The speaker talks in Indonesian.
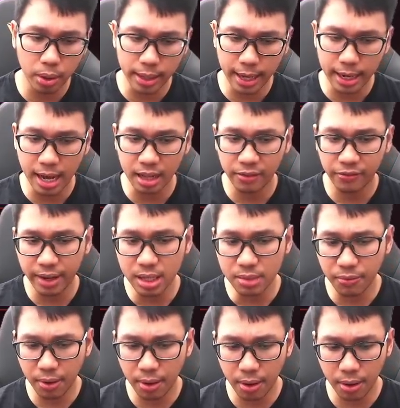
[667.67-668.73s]
Ada
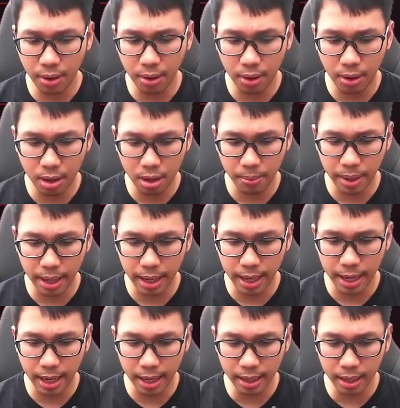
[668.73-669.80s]
advance form ya
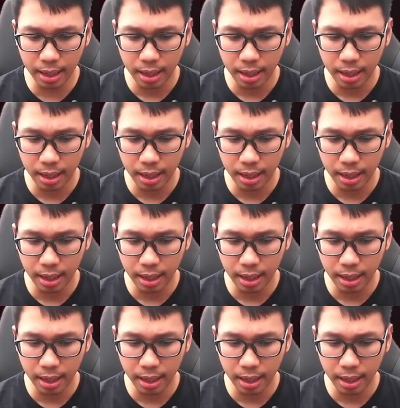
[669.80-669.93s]
kan